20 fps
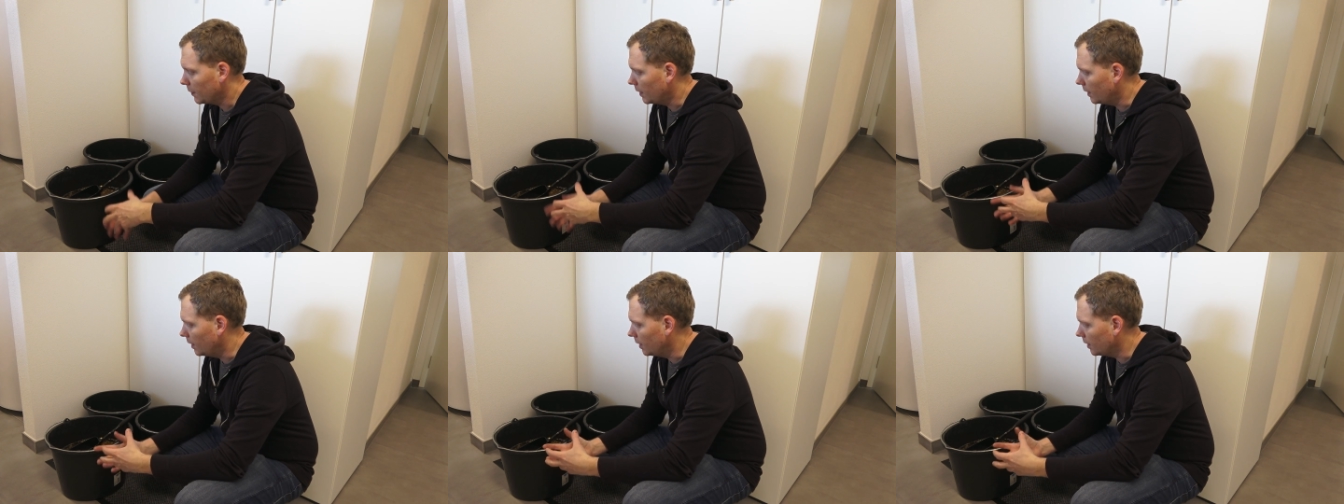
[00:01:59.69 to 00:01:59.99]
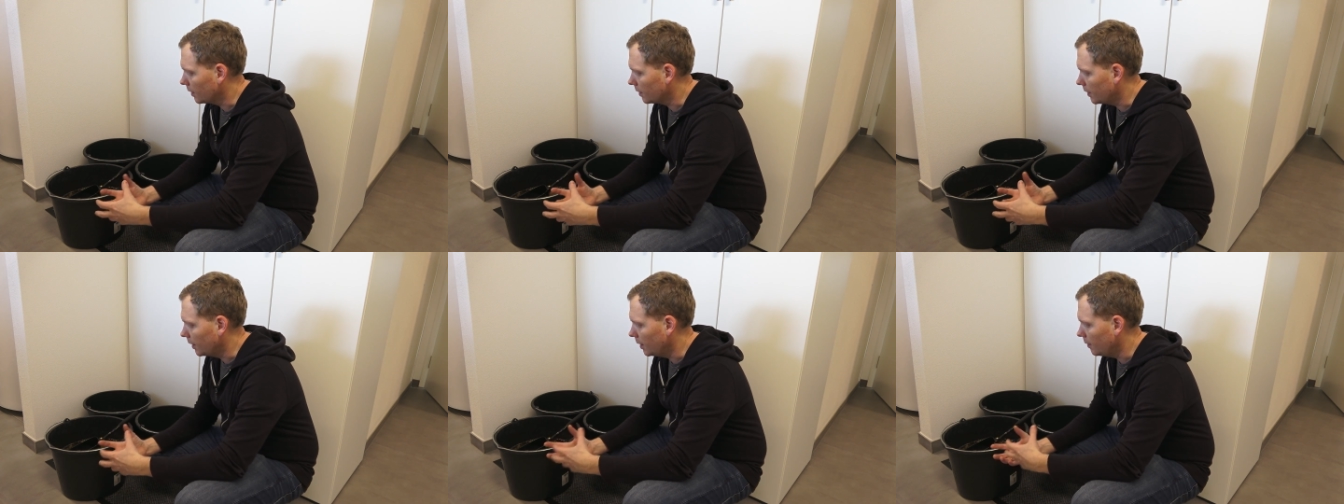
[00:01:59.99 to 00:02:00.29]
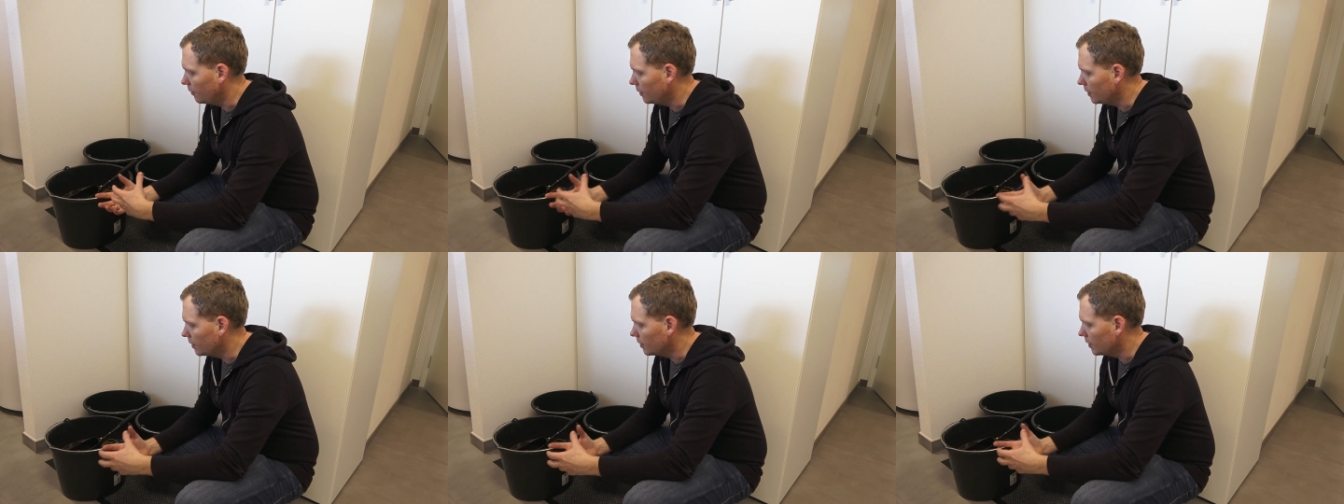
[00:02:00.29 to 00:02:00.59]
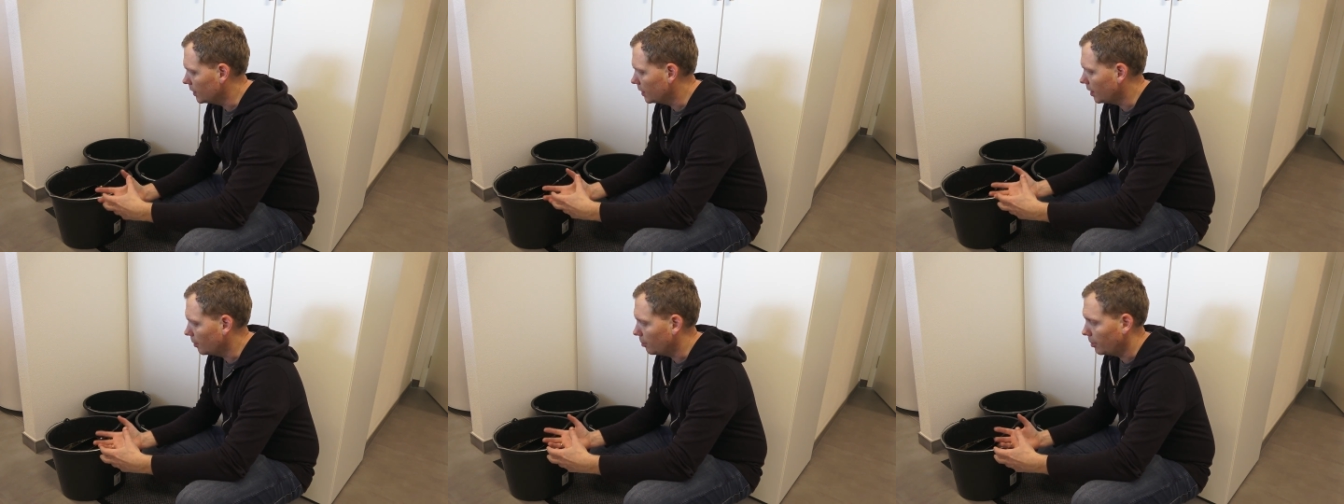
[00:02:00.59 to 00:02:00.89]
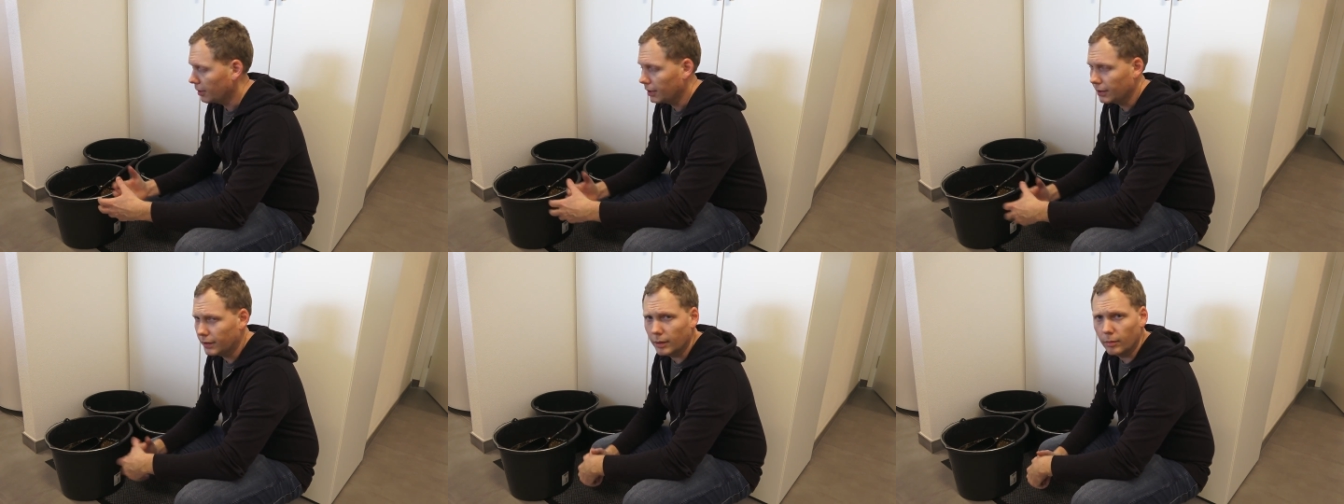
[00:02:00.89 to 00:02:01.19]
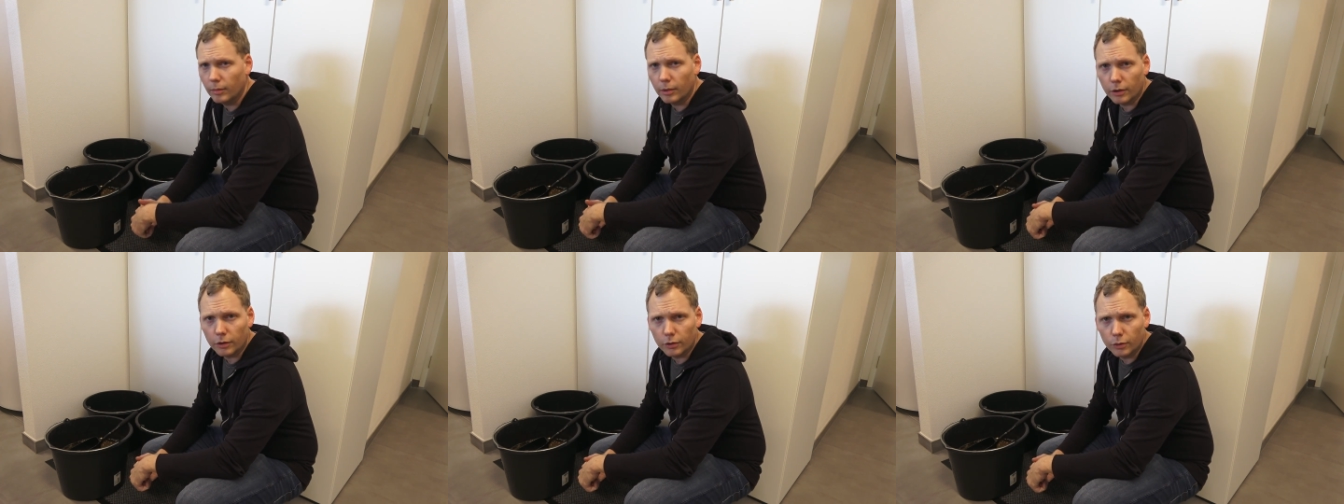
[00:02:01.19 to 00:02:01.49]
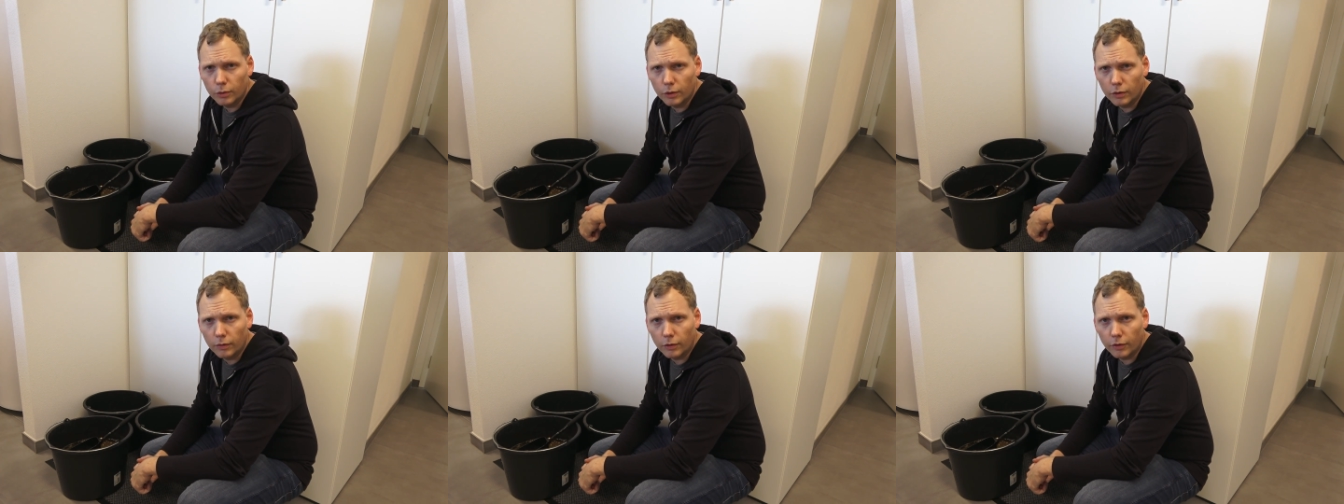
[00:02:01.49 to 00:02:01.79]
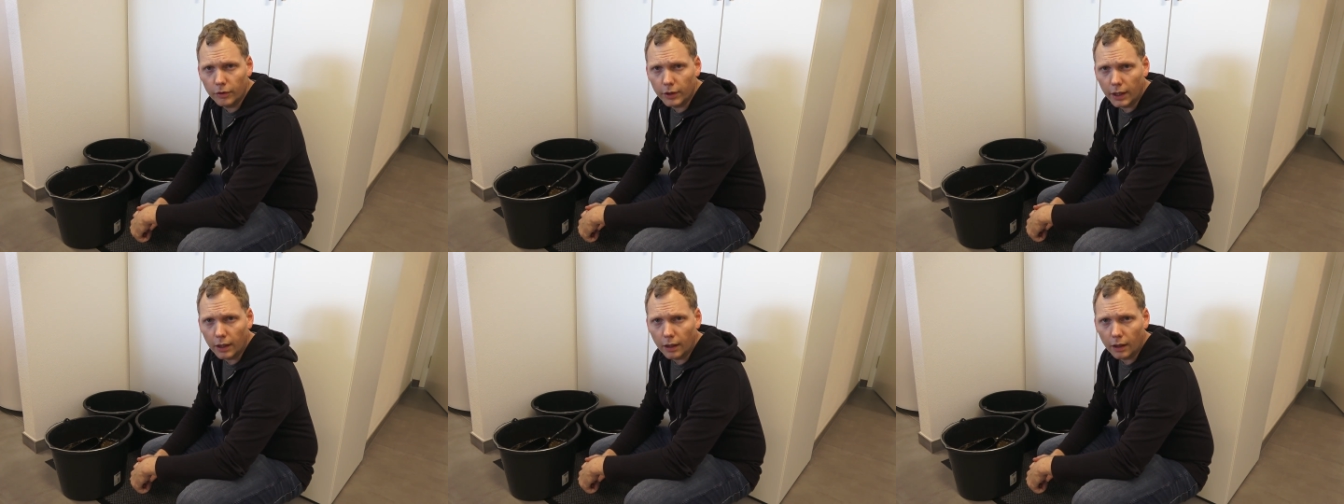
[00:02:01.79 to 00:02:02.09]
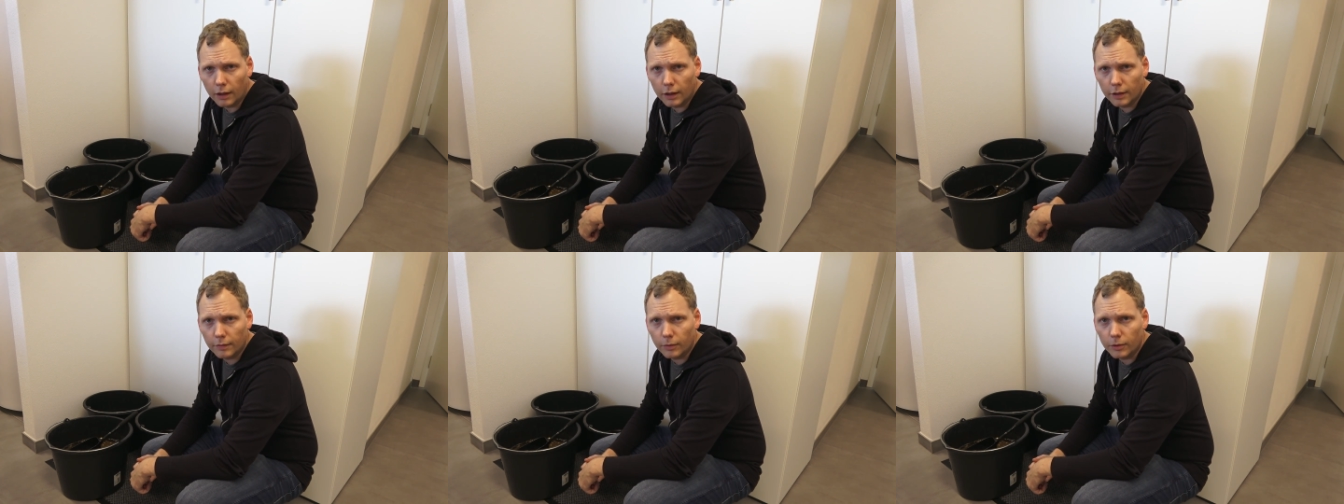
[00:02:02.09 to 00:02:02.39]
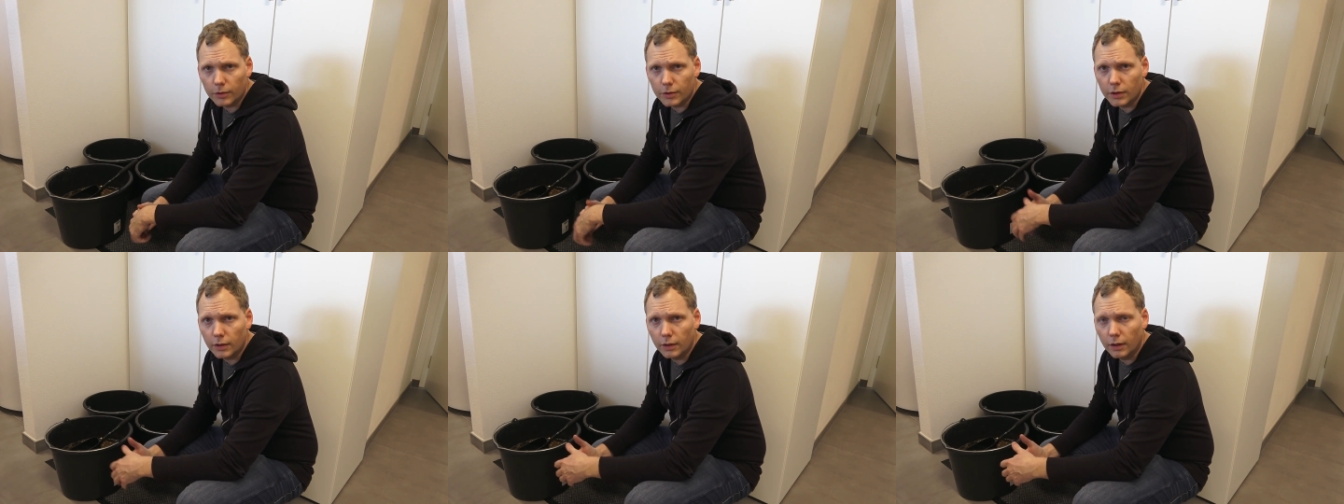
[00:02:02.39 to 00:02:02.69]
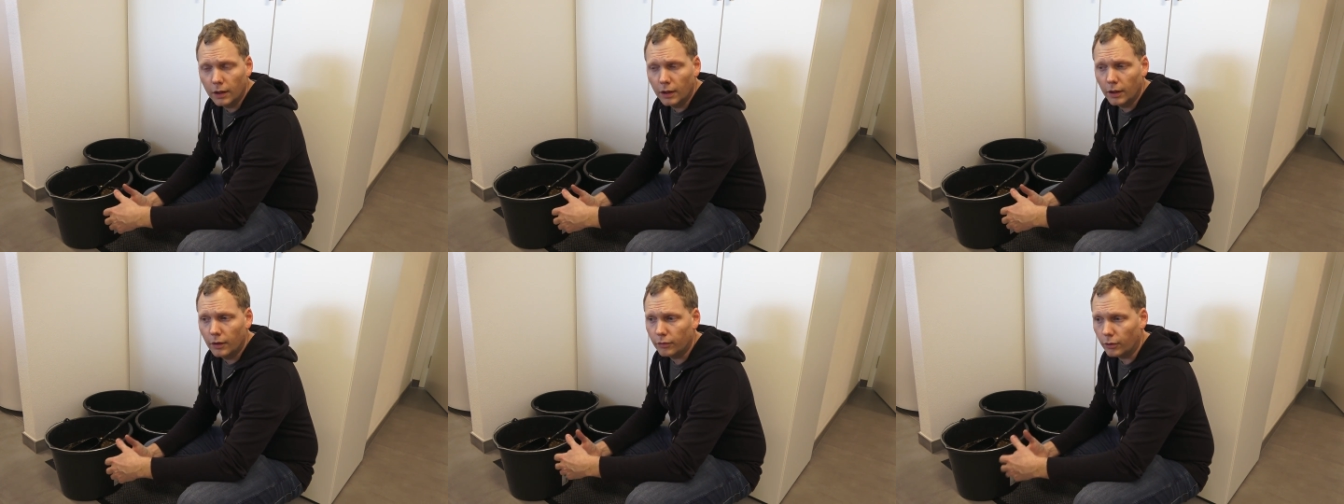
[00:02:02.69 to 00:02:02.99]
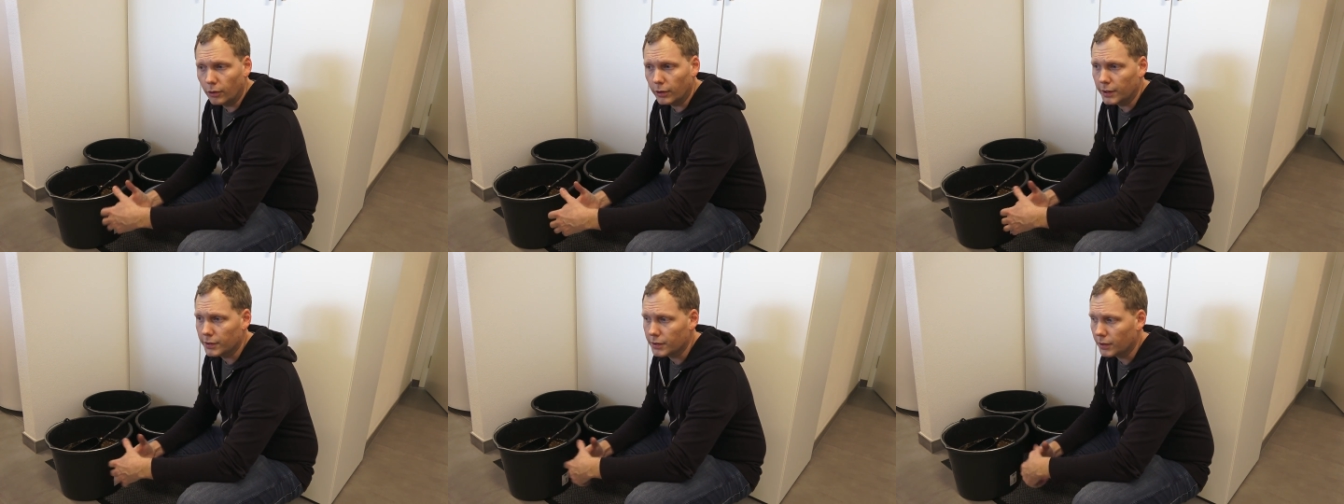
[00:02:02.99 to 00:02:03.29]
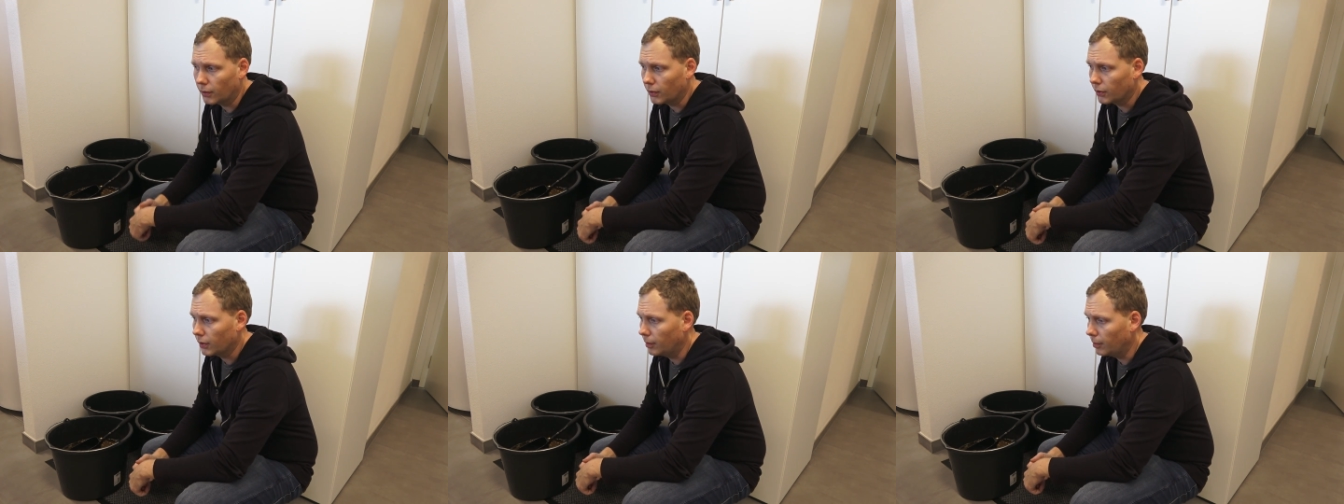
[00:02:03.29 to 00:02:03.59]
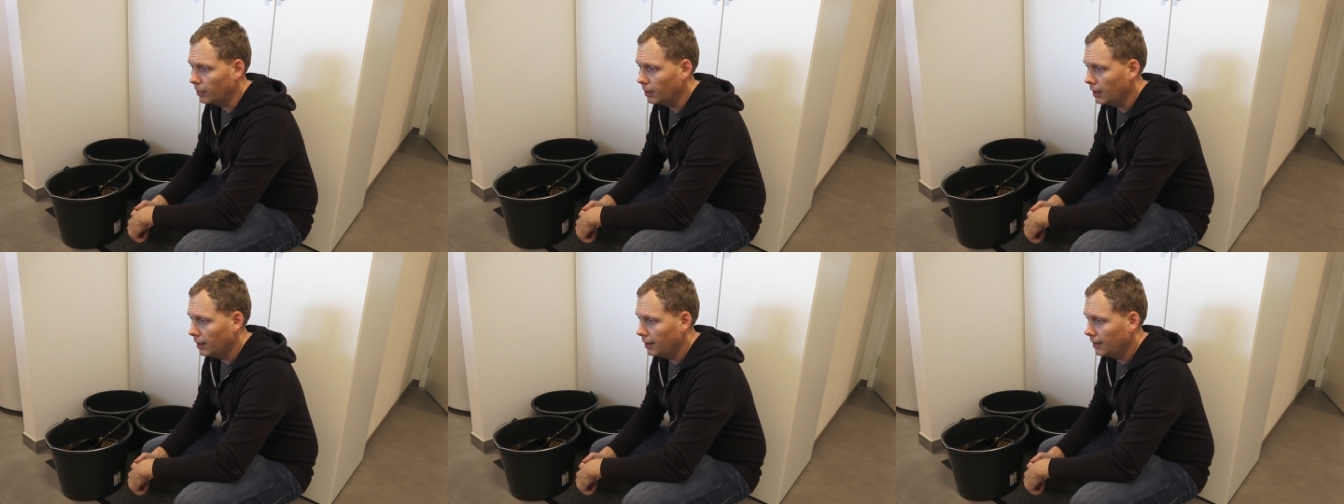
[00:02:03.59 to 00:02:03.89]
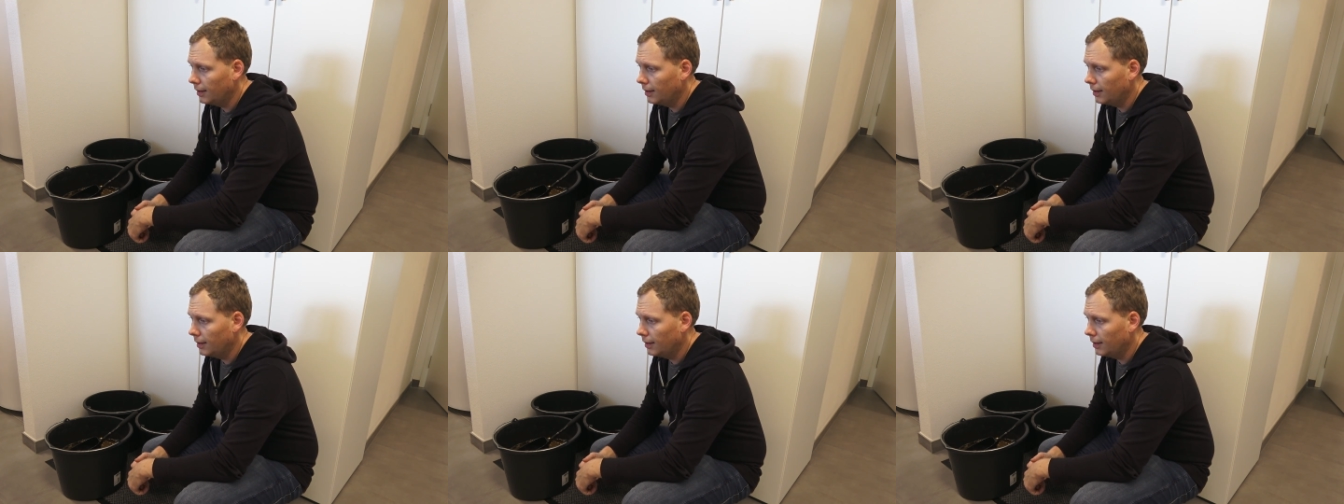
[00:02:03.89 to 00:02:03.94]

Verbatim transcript: je nachdem, wie sie sich halt bei der Temperatur, wo sie gelagert worden sind, vollgesaugt haben.